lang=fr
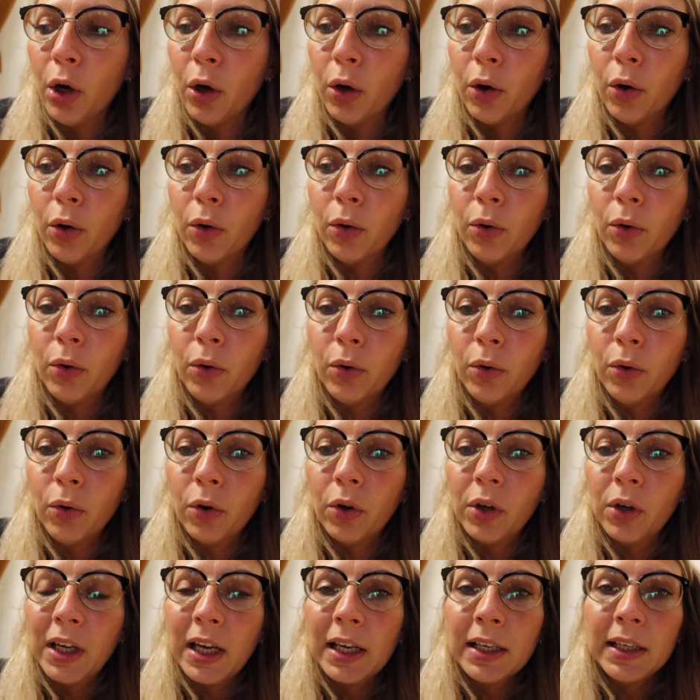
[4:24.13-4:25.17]

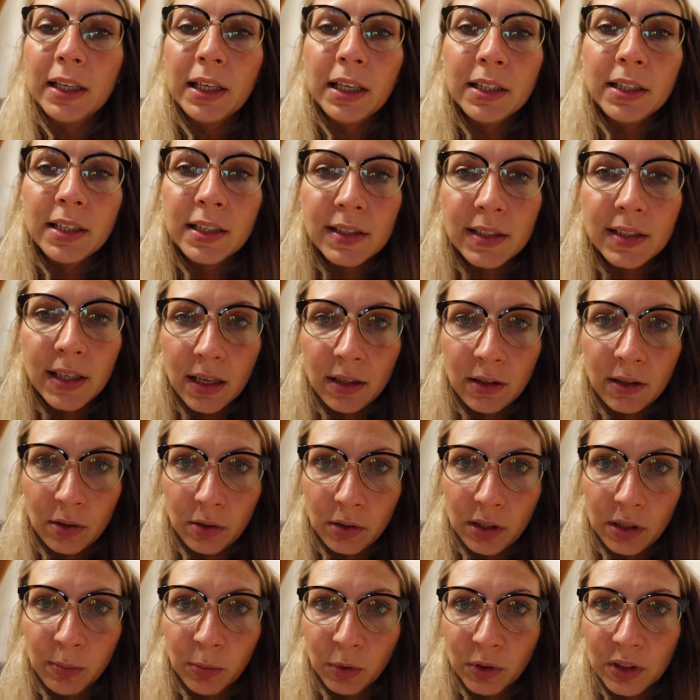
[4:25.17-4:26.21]
recalquer des scènes
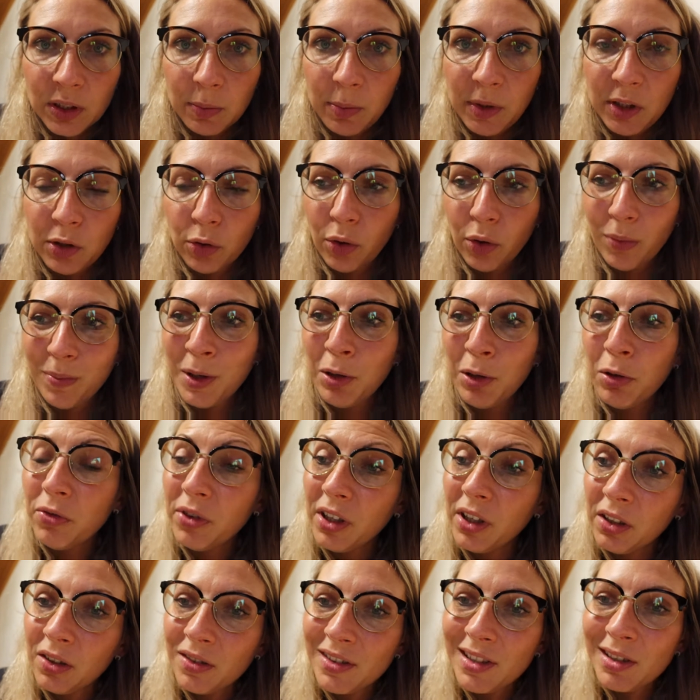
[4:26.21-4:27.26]
des Monty Python, mais le
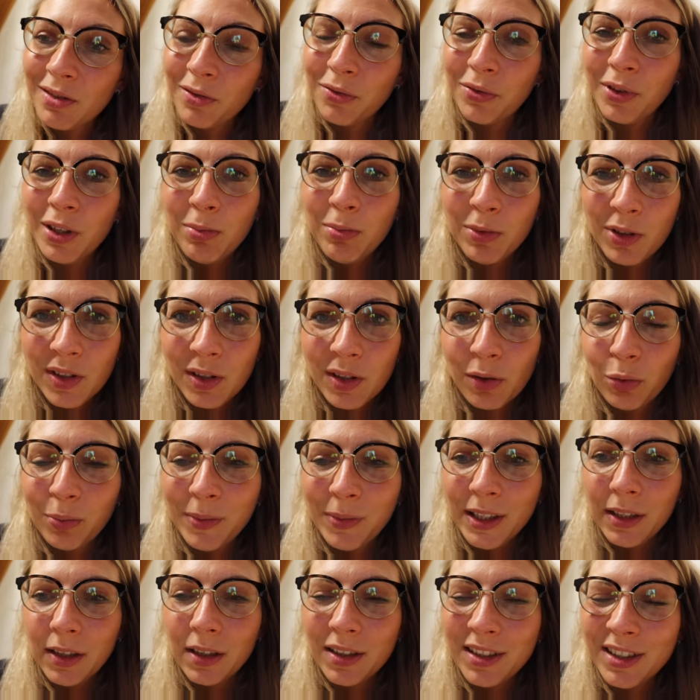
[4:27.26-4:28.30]
faire dans un film, dans un long
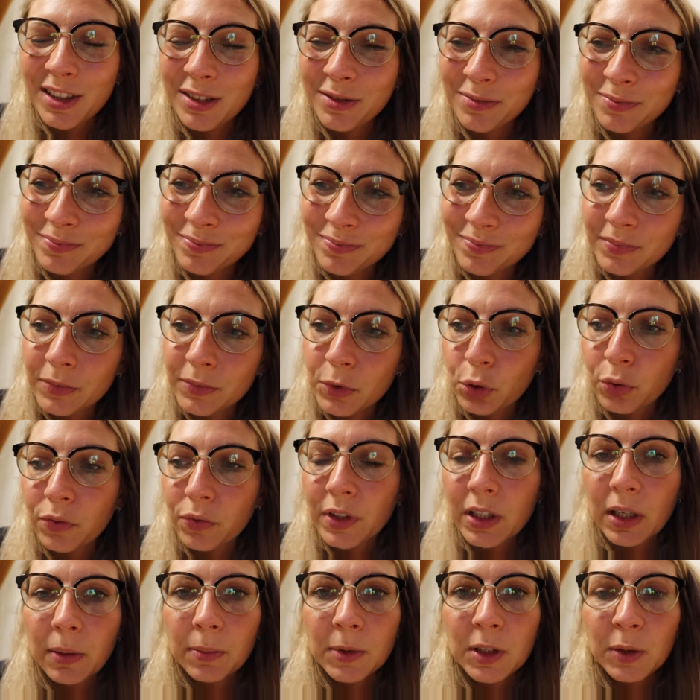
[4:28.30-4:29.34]
métrage, je trouve
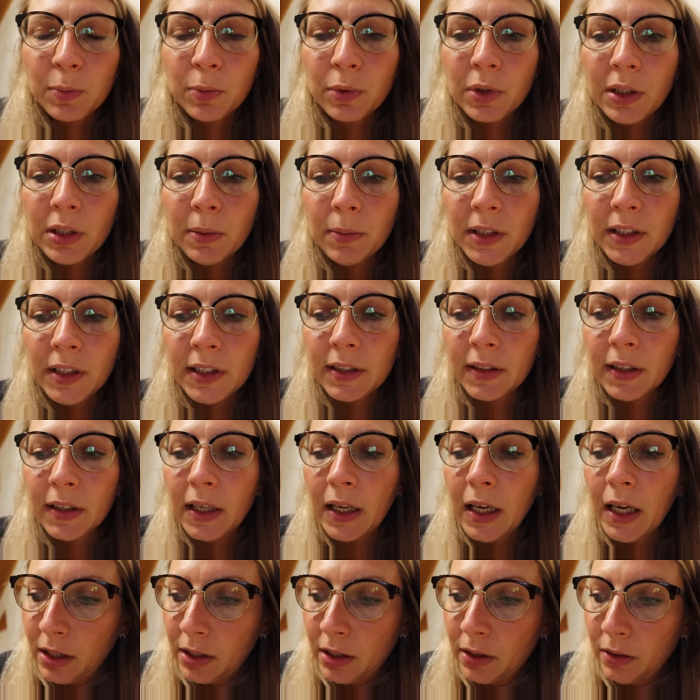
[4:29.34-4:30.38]
ça un petit peu limite.
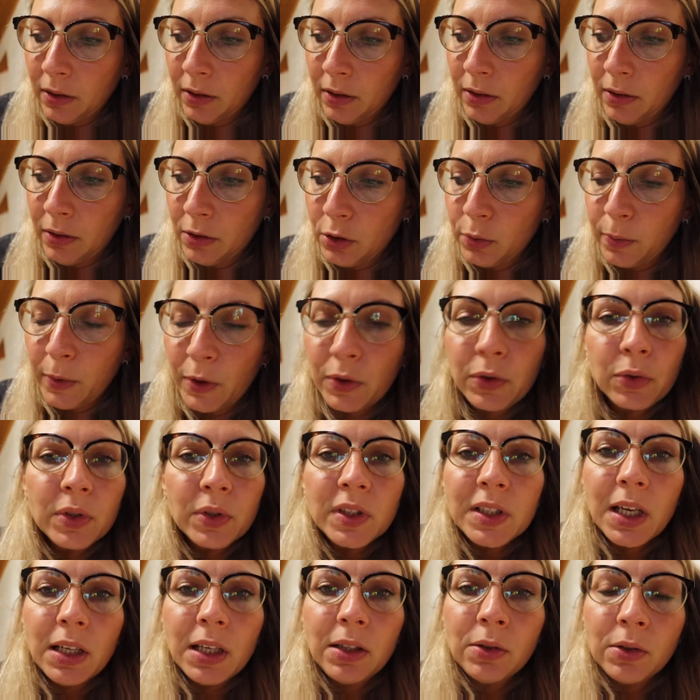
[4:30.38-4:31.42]
je pense aux
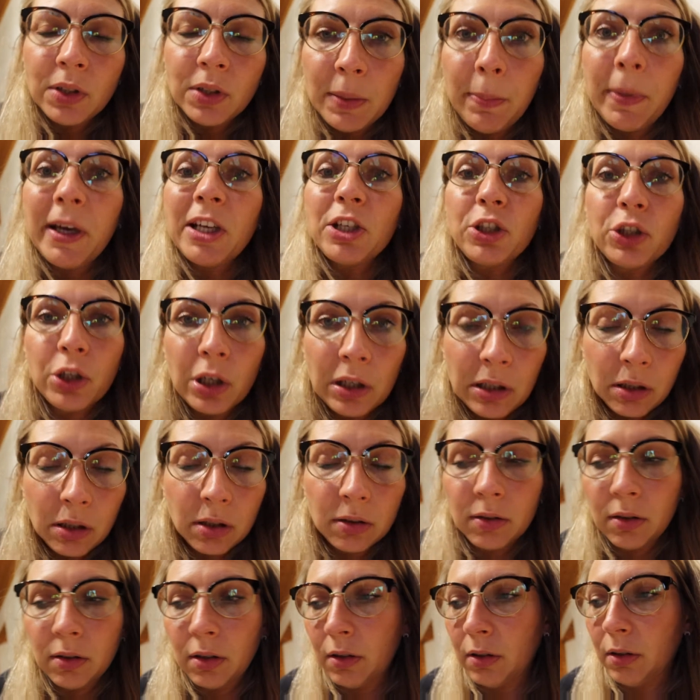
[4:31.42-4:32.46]
scènes des prêcheurs.
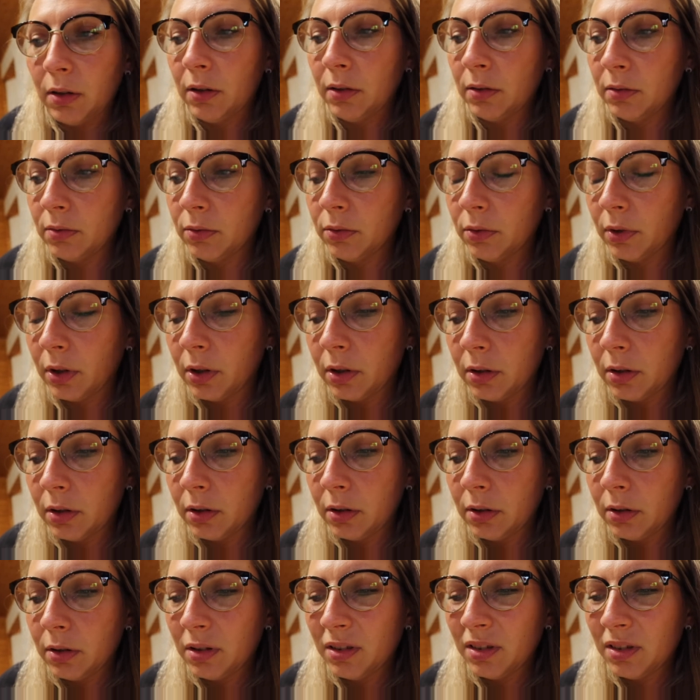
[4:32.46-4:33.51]
donc
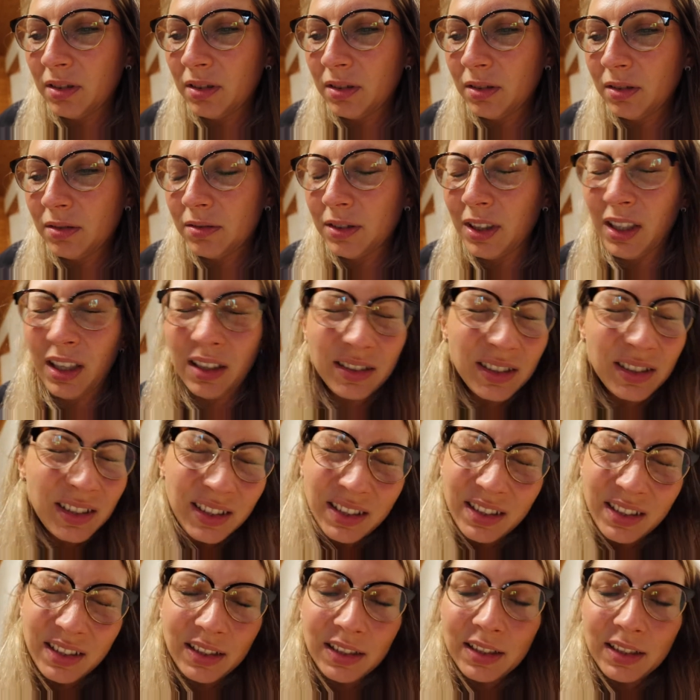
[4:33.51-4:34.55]
voilà,
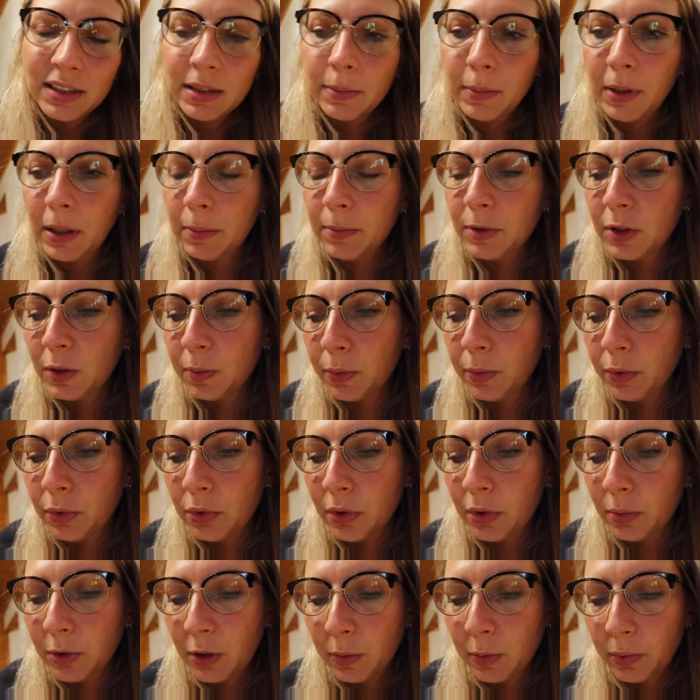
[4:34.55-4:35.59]
ça m'a un petit
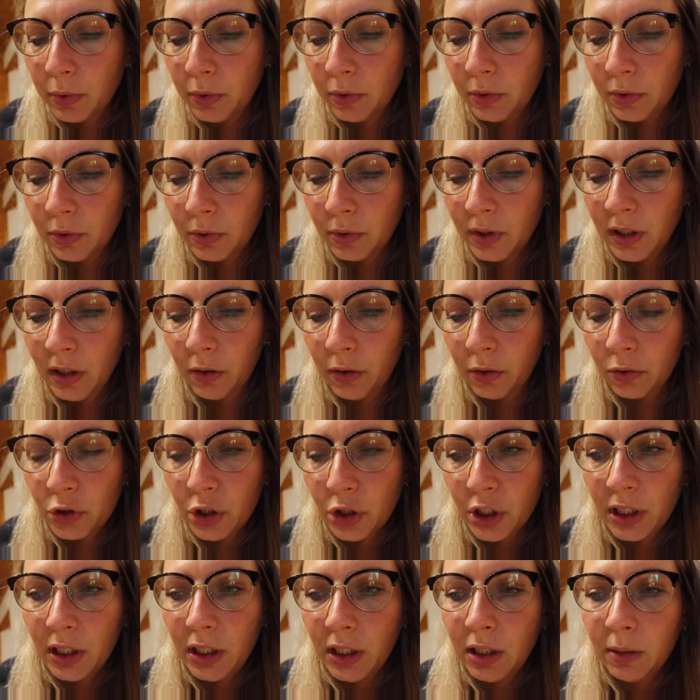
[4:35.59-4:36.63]
peu, un petit peu
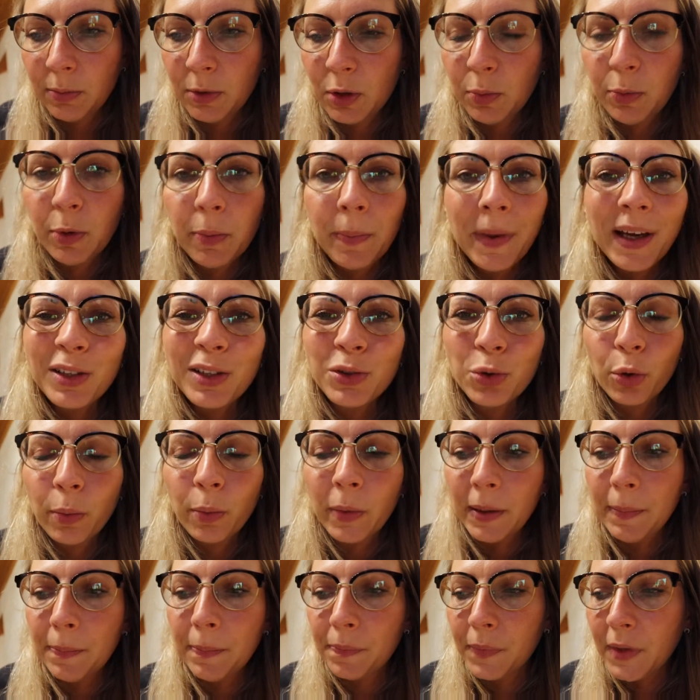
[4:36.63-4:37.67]
dérangée, un petit peu perturbé.